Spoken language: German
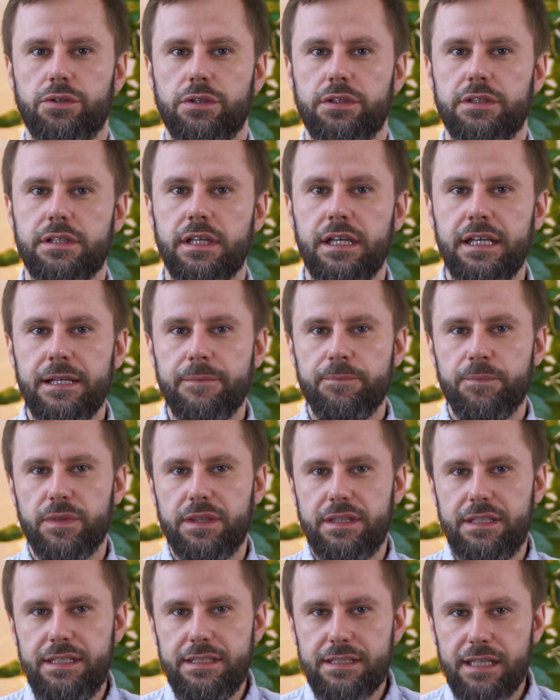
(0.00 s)
Und
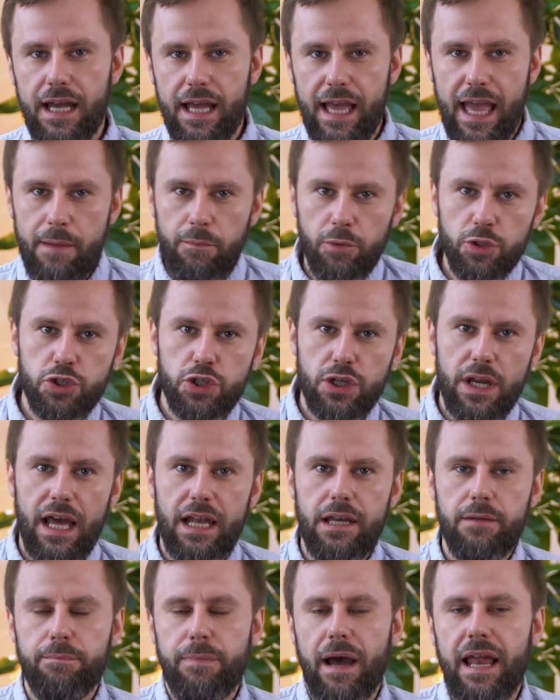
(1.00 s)
dieser
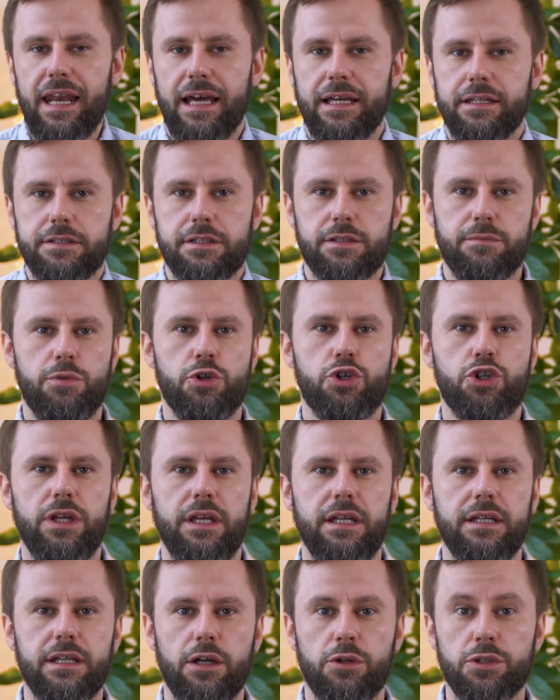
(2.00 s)
emotionale Ballast,
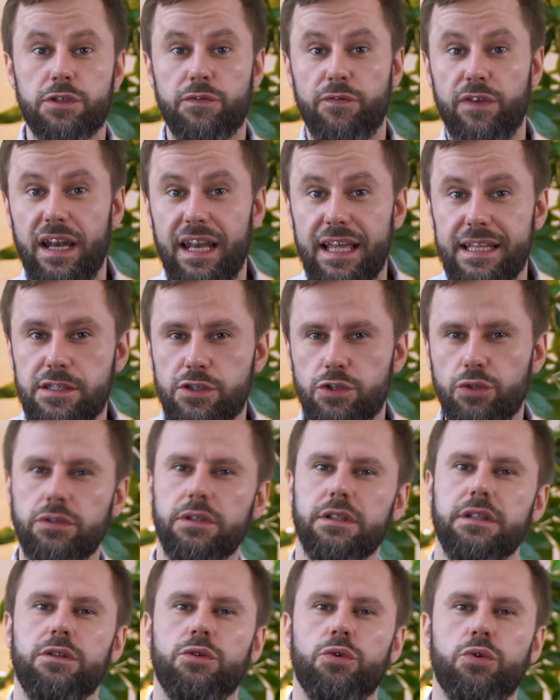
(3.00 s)
bestehend aus
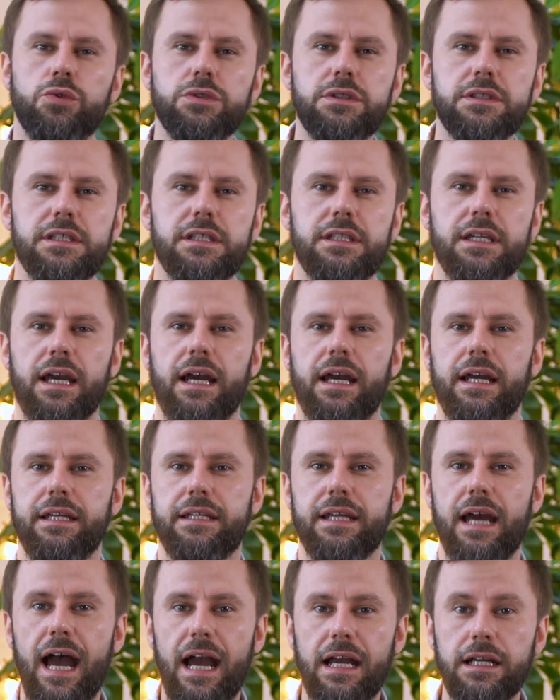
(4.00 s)
Verletzungen,
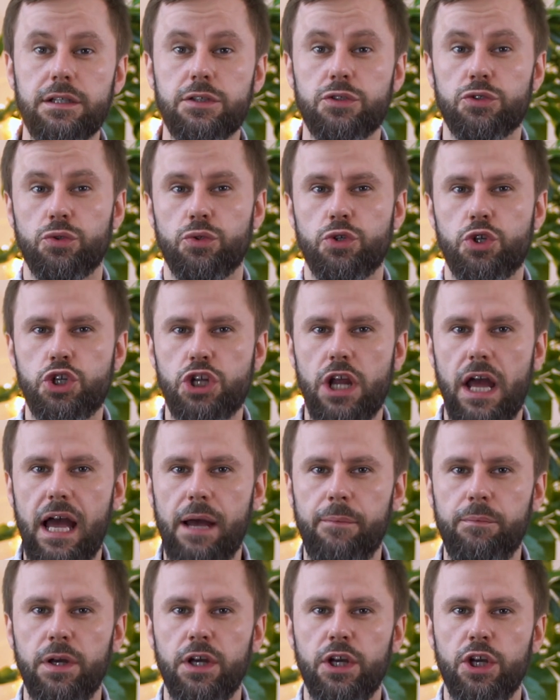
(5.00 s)
Unsicherheit, Angst und
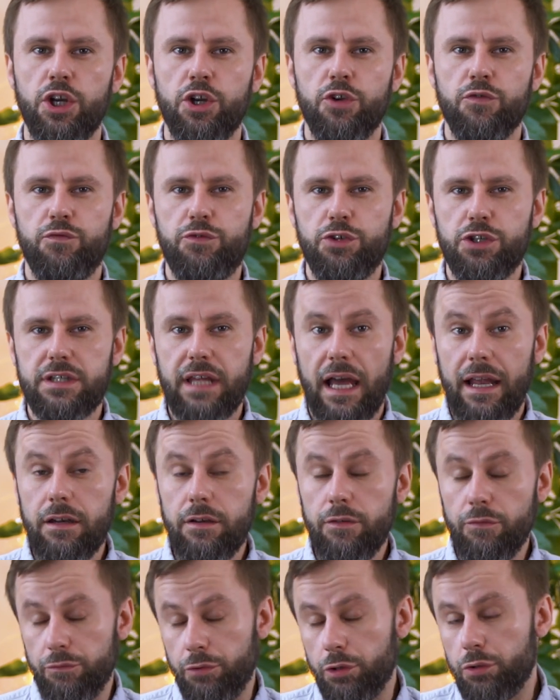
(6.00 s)
Scham, wird
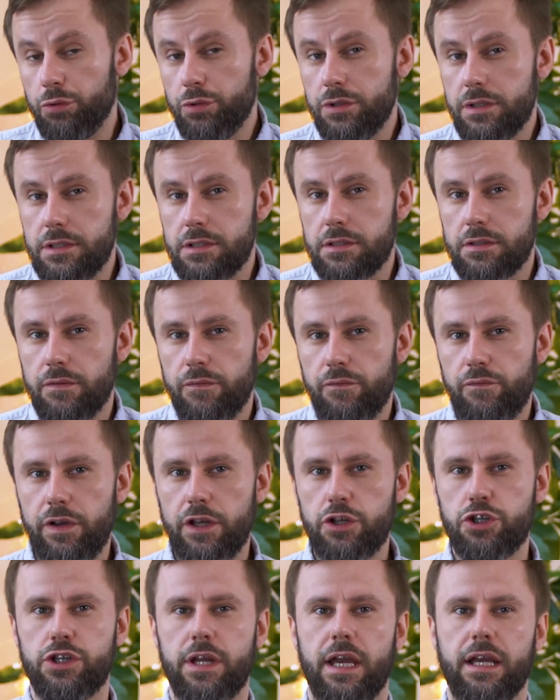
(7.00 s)
dann von uns
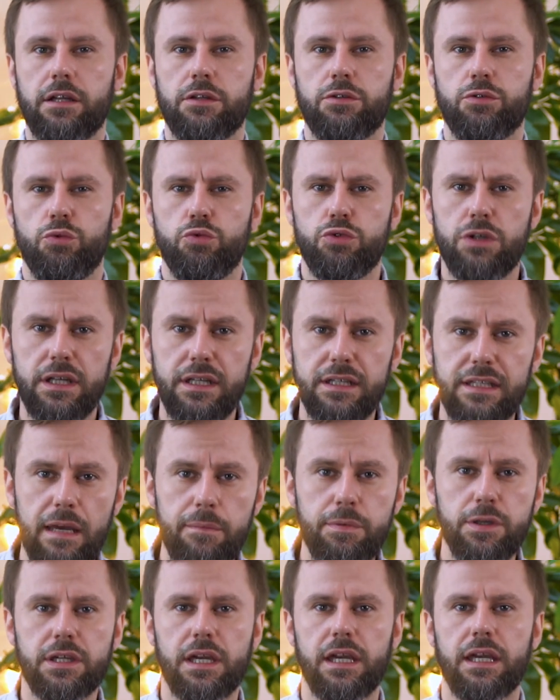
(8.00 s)
versteckt, unter den
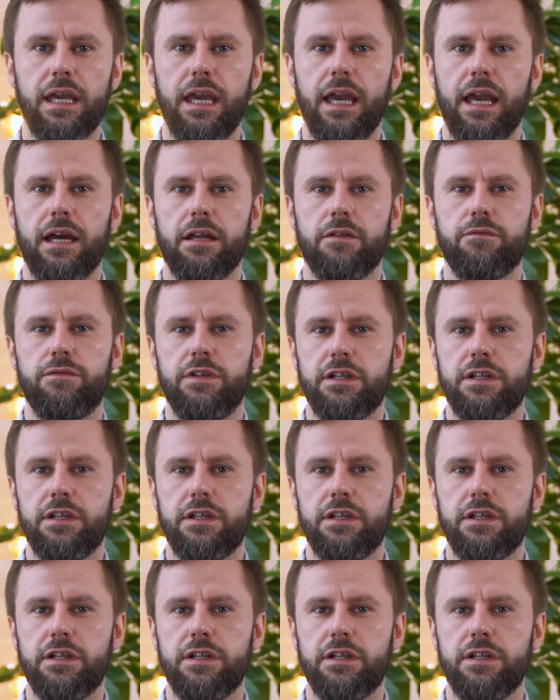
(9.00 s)
Teppich gekehrt.